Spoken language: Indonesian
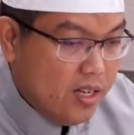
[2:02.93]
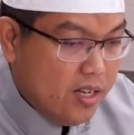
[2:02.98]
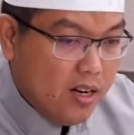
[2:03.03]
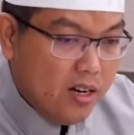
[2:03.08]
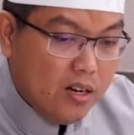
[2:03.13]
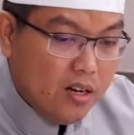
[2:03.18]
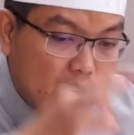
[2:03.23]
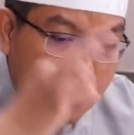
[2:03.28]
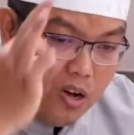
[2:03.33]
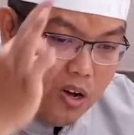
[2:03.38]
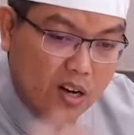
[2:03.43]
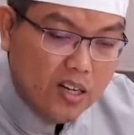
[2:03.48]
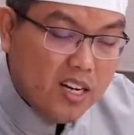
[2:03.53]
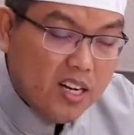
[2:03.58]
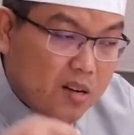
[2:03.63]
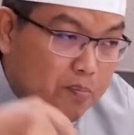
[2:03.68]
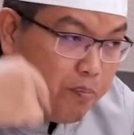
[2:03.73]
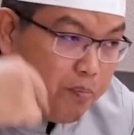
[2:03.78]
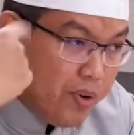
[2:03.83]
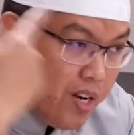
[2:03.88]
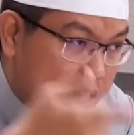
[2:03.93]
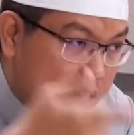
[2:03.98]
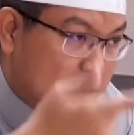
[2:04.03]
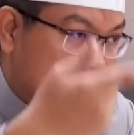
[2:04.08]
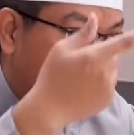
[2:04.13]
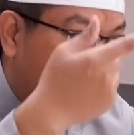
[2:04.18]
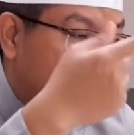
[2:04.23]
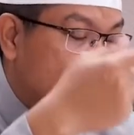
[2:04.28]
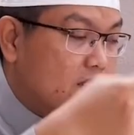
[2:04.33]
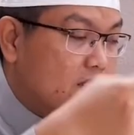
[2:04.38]
Dia nol dan
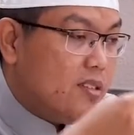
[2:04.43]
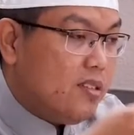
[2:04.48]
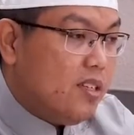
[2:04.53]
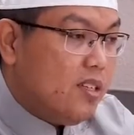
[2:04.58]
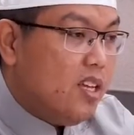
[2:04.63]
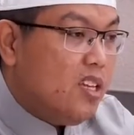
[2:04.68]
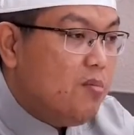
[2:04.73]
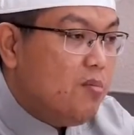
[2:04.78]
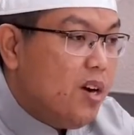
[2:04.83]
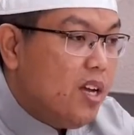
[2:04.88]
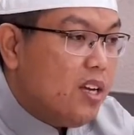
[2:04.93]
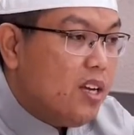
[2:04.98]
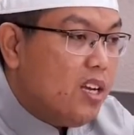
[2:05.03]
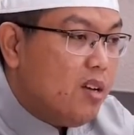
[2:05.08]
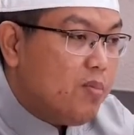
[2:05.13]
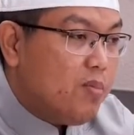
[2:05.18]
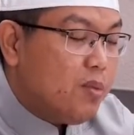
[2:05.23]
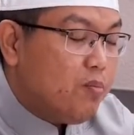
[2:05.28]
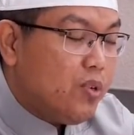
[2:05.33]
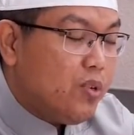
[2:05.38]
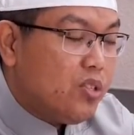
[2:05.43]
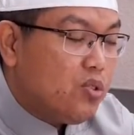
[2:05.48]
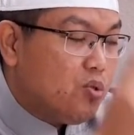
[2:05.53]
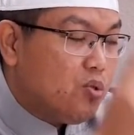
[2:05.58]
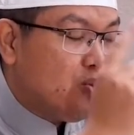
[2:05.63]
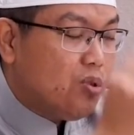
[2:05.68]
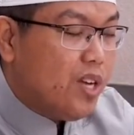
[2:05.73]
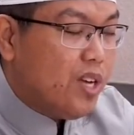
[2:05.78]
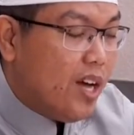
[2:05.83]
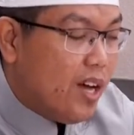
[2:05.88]
plus, dia ibadah dapat plus
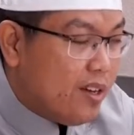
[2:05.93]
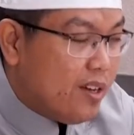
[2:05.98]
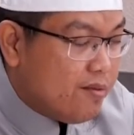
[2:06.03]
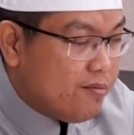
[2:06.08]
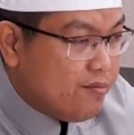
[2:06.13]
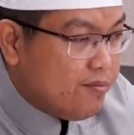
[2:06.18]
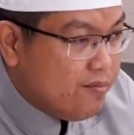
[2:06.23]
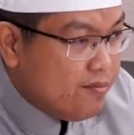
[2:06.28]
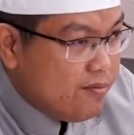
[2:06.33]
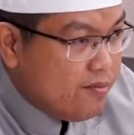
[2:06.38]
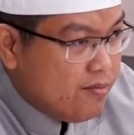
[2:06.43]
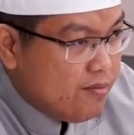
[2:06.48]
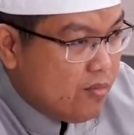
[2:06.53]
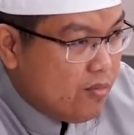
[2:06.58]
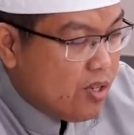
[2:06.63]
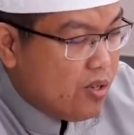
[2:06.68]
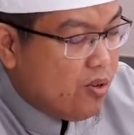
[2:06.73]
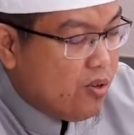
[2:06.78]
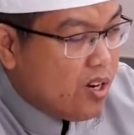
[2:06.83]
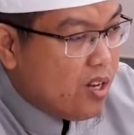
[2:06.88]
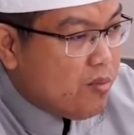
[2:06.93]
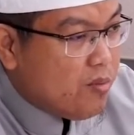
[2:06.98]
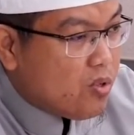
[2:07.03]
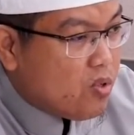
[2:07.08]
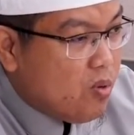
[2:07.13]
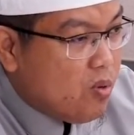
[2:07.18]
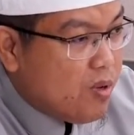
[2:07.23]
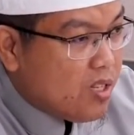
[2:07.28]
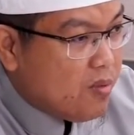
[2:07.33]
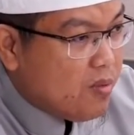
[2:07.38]
surga bagi orang yang
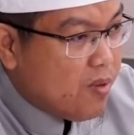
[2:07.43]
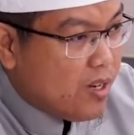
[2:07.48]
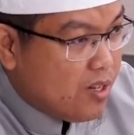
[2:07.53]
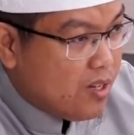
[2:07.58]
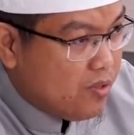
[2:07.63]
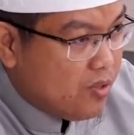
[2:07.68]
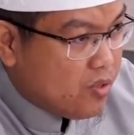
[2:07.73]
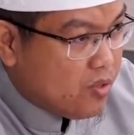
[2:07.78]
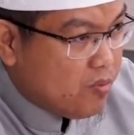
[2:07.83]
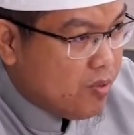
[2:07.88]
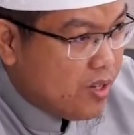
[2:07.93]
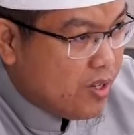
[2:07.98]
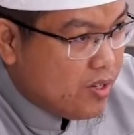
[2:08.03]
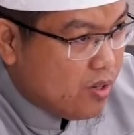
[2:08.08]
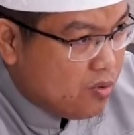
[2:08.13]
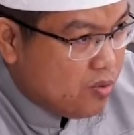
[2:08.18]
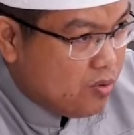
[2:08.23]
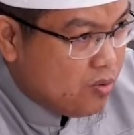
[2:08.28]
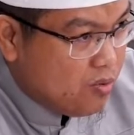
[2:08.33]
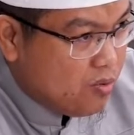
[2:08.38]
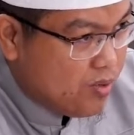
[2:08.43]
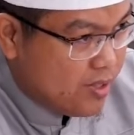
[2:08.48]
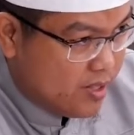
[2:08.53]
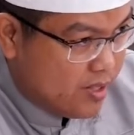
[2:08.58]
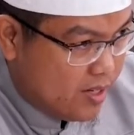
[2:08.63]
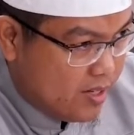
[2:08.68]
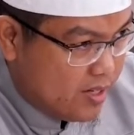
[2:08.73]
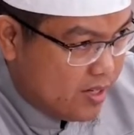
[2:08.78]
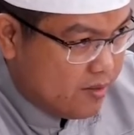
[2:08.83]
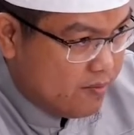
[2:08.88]
bertobat kepada Allah Subhanahu wa
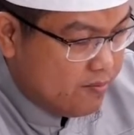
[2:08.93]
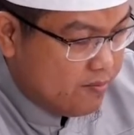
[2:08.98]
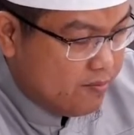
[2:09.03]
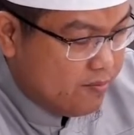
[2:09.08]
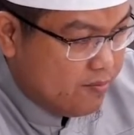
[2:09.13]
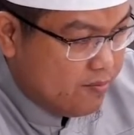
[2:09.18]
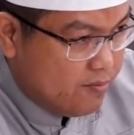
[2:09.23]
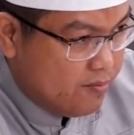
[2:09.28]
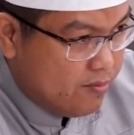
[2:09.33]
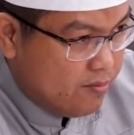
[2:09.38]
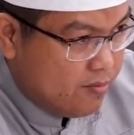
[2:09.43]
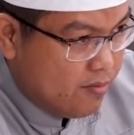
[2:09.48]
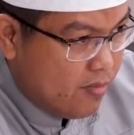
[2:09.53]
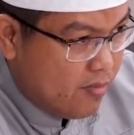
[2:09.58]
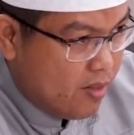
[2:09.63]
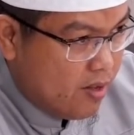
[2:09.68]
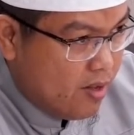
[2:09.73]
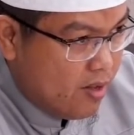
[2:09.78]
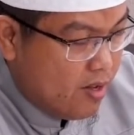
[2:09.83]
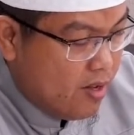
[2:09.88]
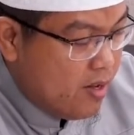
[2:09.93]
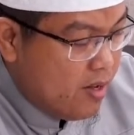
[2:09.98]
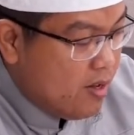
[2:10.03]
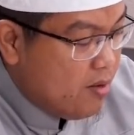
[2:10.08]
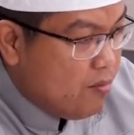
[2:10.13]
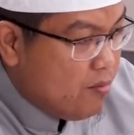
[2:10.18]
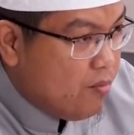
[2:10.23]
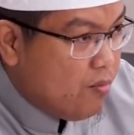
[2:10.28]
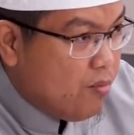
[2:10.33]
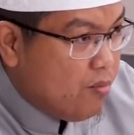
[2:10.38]
taala.
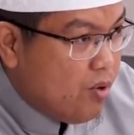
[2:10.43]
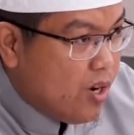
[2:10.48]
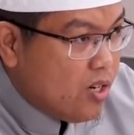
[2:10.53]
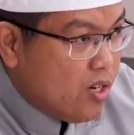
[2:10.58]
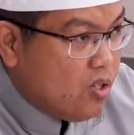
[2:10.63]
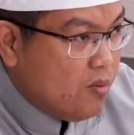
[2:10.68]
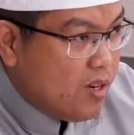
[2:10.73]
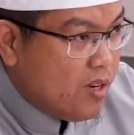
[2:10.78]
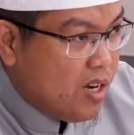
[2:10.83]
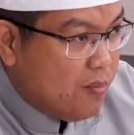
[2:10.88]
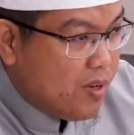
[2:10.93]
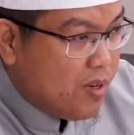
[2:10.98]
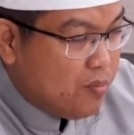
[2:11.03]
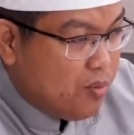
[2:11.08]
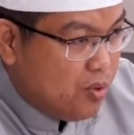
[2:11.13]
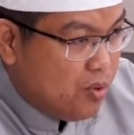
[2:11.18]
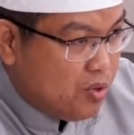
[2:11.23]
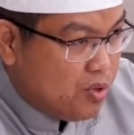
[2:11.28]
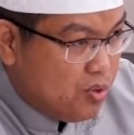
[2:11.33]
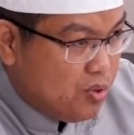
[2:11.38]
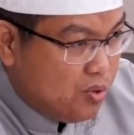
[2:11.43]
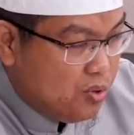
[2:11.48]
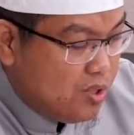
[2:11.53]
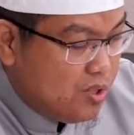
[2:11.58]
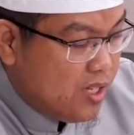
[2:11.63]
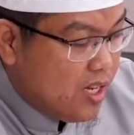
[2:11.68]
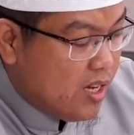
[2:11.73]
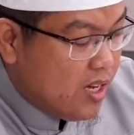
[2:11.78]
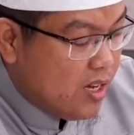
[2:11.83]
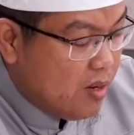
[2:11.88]
Bukan cuma dapat bonus
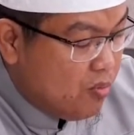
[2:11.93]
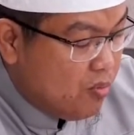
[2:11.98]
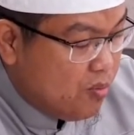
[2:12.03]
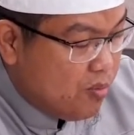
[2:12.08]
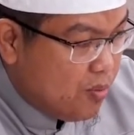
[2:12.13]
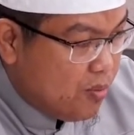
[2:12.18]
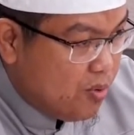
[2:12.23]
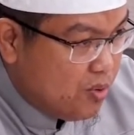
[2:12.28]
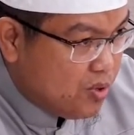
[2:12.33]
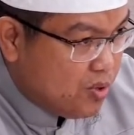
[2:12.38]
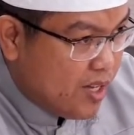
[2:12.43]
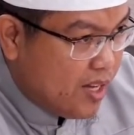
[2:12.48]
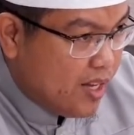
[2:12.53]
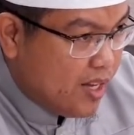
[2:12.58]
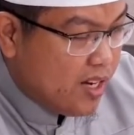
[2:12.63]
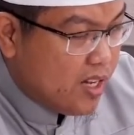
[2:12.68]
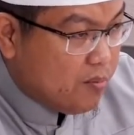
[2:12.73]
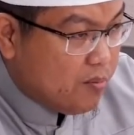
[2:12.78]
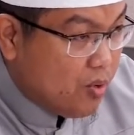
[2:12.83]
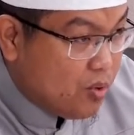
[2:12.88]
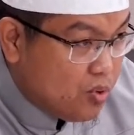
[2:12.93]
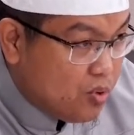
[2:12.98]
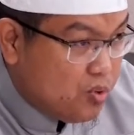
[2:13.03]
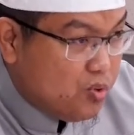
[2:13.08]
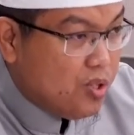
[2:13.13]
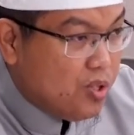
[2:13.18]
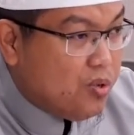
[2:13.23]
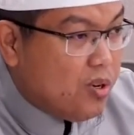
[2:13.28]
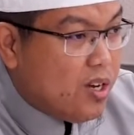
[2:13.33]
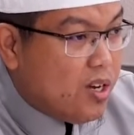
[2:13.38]
dunia, eh, bonus akhirat, bonus
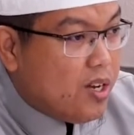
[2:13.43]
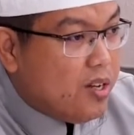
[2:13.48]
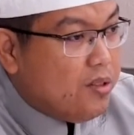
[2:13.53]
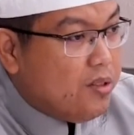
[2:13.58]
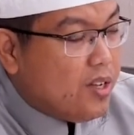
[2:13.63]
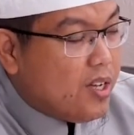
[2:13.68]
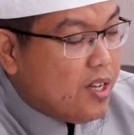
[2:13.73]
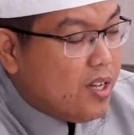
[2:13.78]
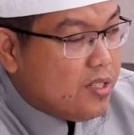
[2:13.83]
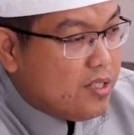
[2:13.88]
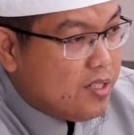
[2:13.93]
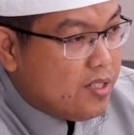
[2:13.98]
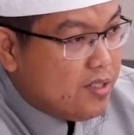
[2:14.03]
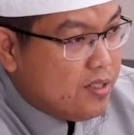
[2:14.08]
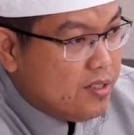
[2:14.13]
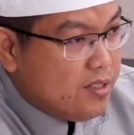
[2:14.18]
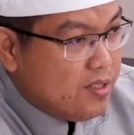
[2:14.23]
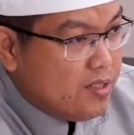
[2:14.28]
dunia juga Allah kasih.